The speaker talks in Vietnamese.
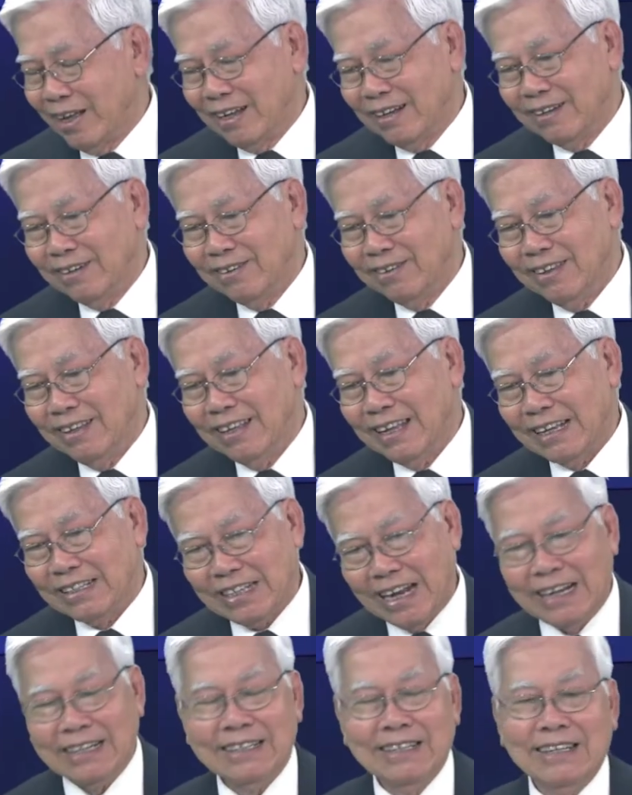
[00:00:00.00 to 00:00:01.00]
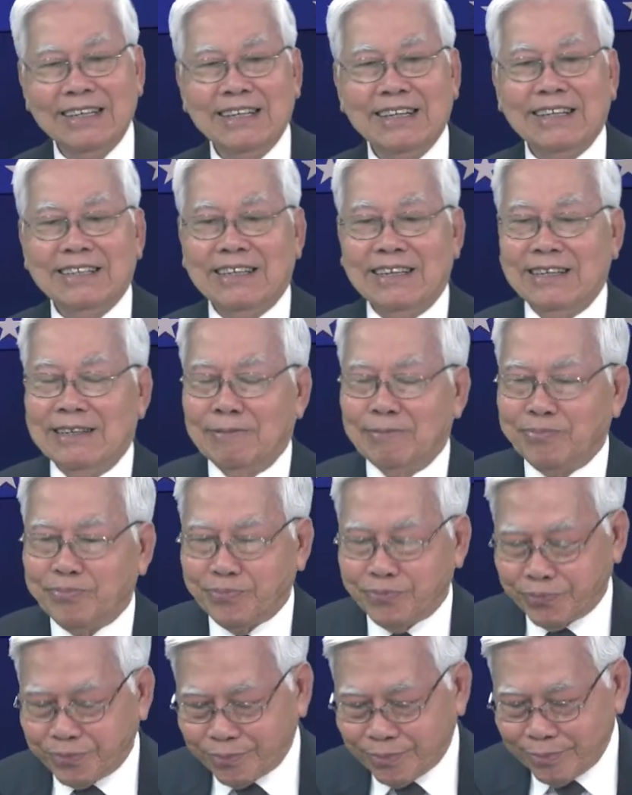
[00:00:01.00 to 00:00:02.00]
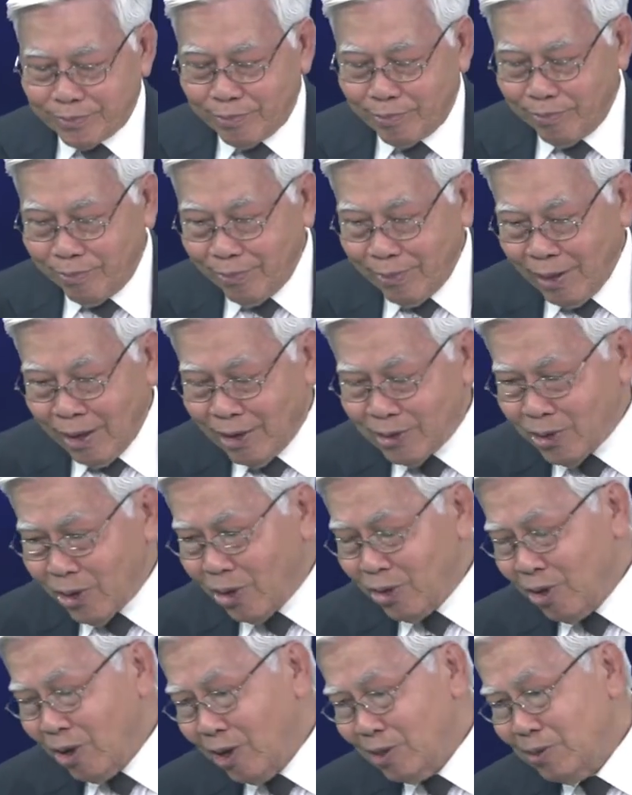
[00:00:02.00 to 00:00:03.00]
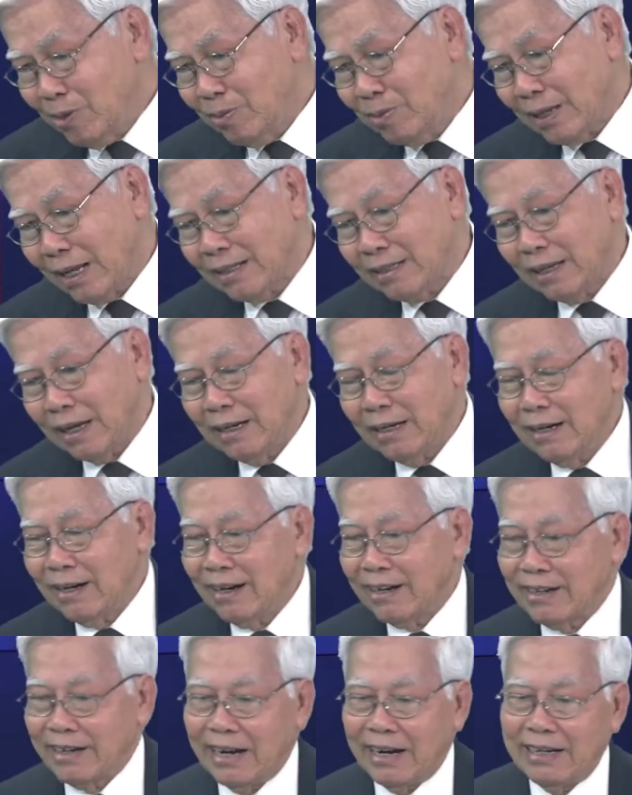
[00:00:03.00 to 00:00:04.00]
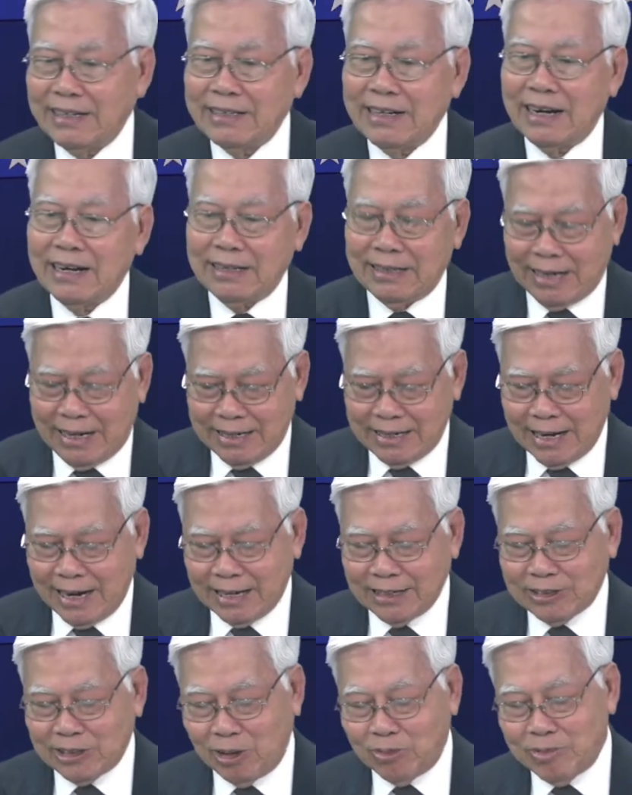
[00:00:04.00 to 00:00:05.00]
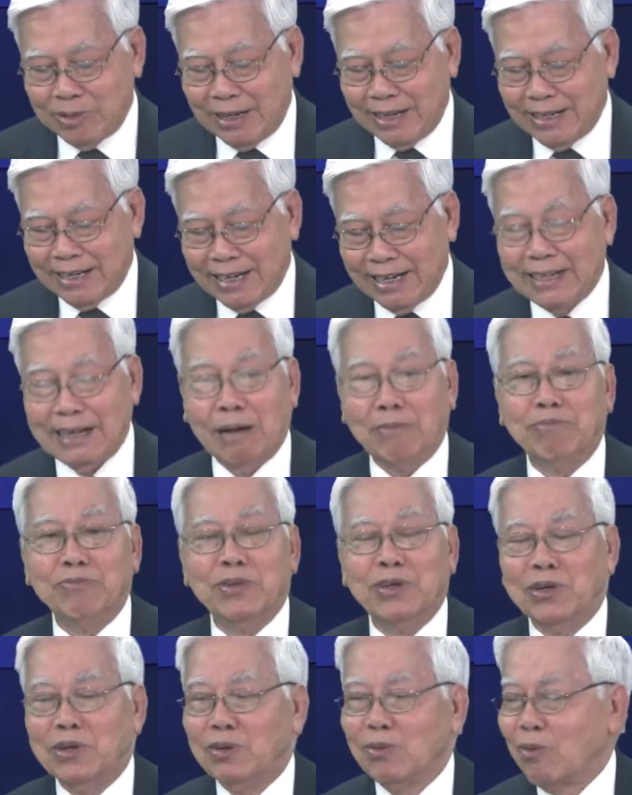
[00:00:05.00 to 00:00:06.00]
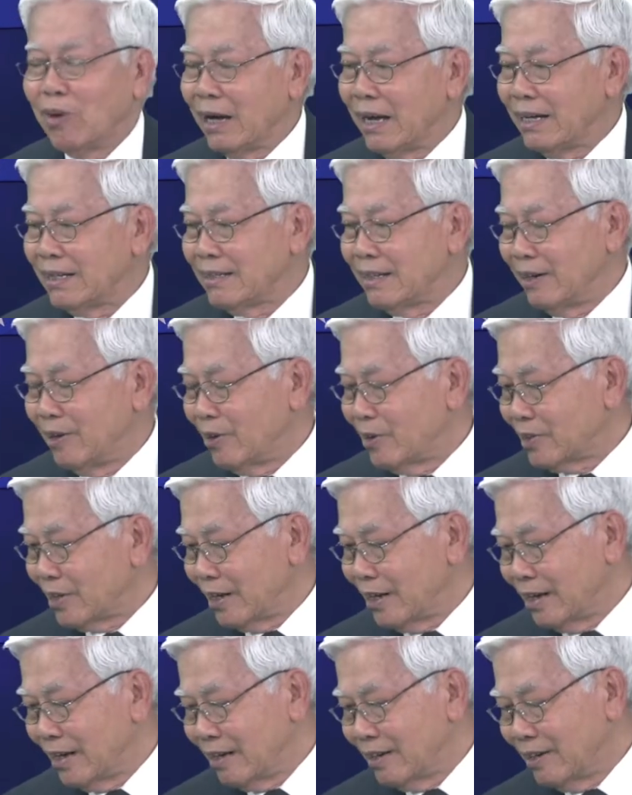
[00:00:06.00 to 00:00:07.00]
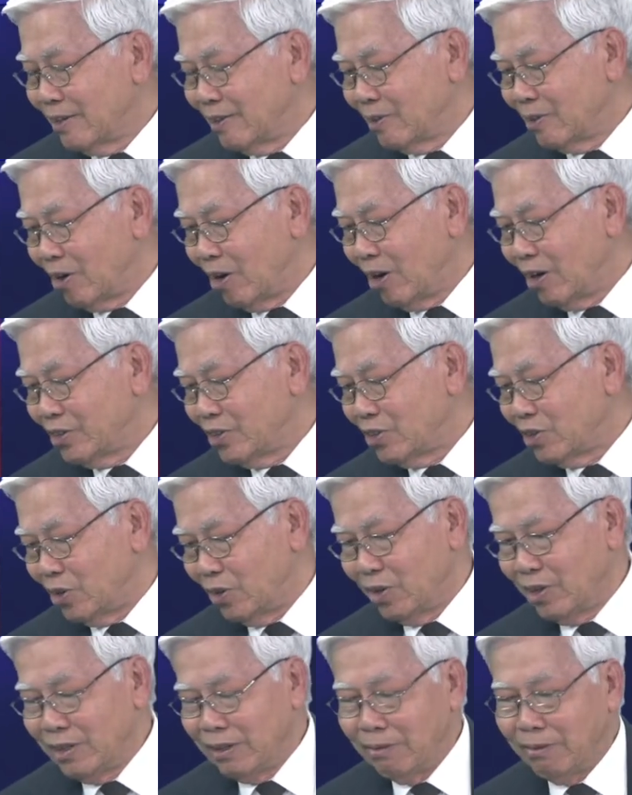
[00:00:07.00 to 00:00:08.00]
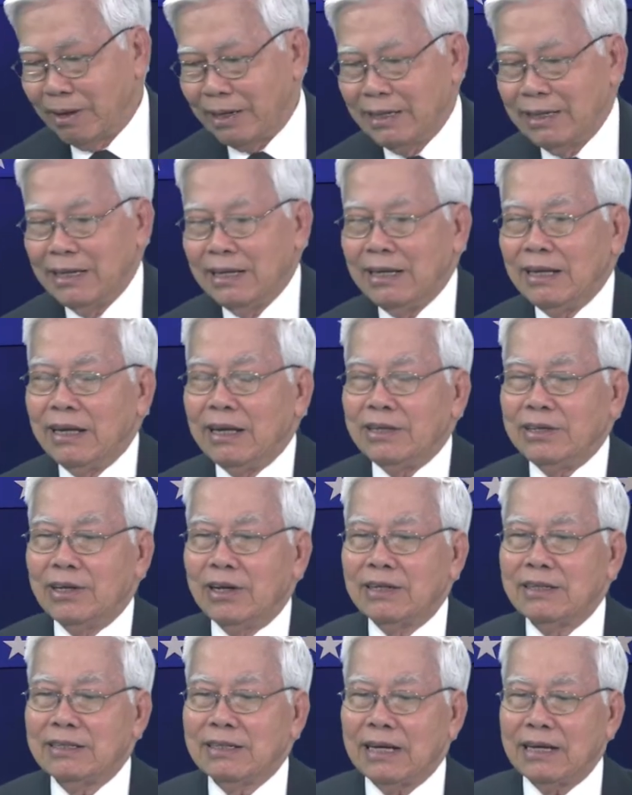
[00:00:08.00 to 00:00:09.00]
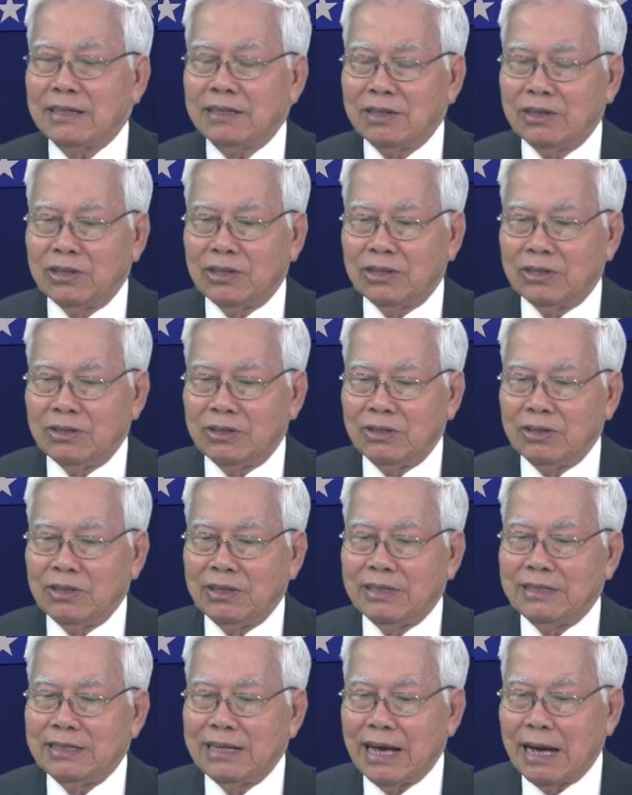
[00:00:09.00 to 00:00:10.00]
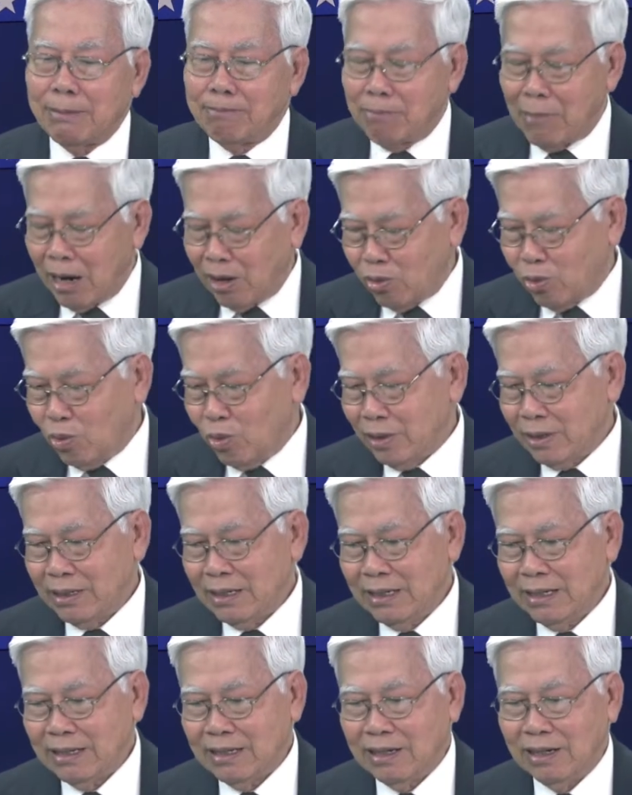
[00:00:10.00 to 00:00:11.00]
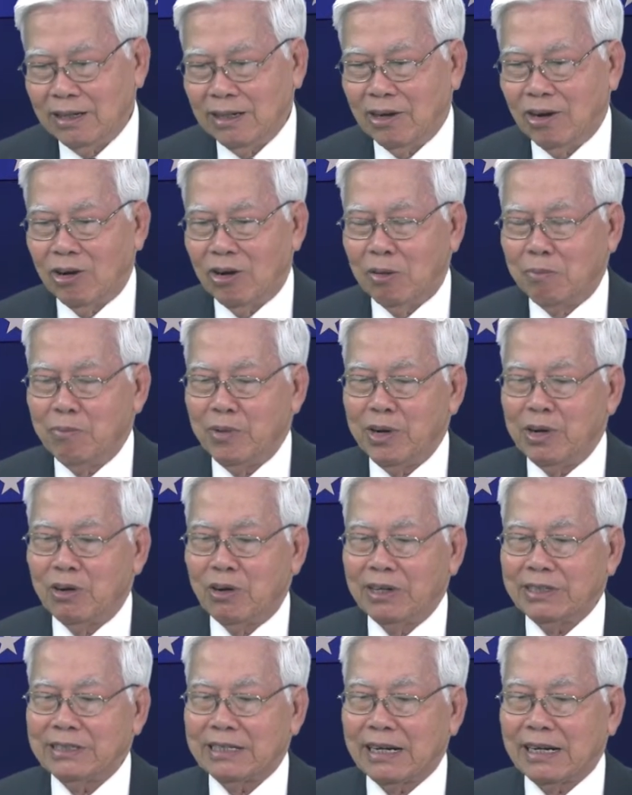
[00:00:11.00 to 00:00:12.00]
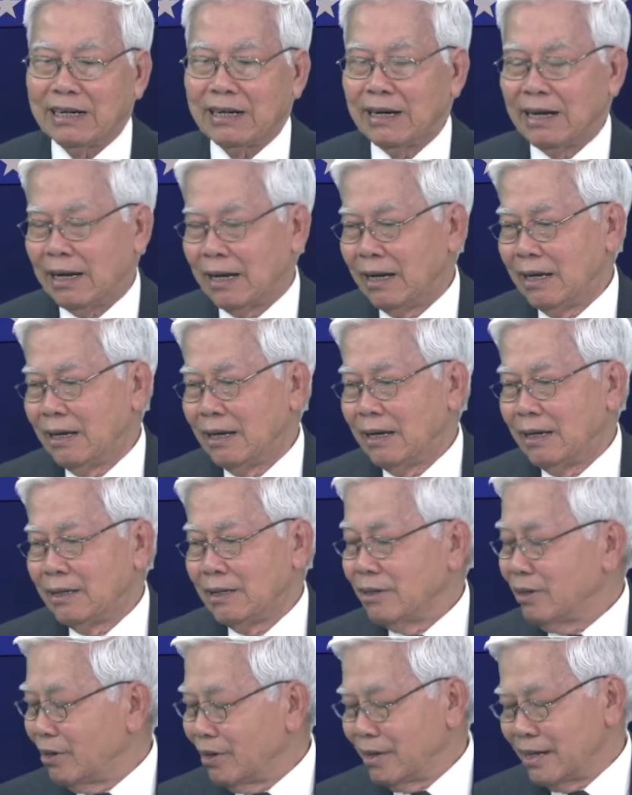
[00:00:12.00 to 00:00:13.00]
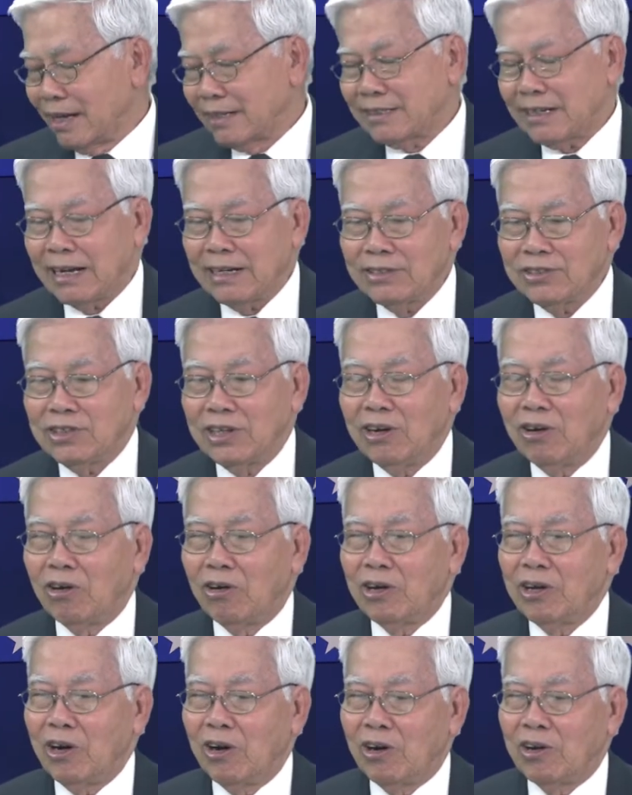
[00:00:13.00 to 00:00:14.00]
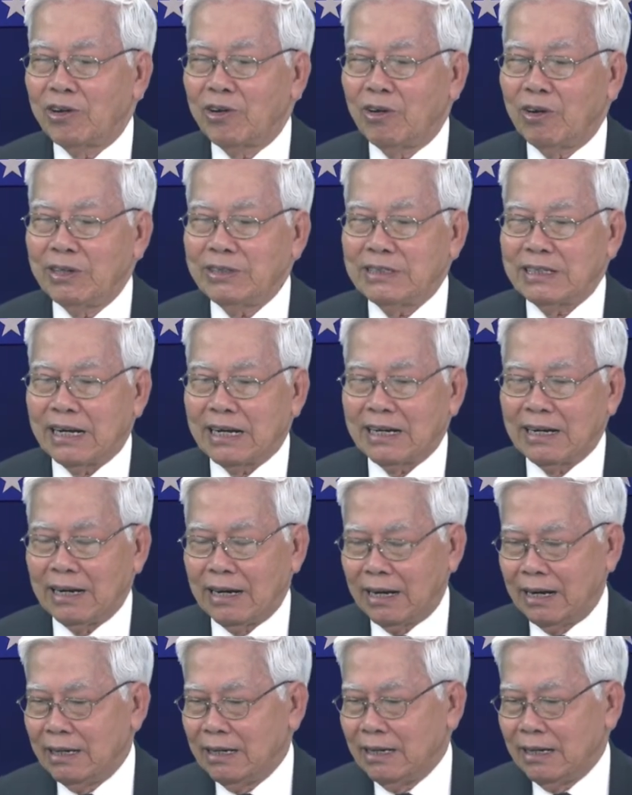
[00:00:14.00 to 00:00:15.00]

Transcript: cái người da trắng thì do đó chúng ta thấy là rải rác rải rác trong những cái năm vừa qua thì nó tình hình nó chuyển như vậy những cái người da màu thì họ mới nói rằng là những người da trắng xin lỗi họ nói rằng là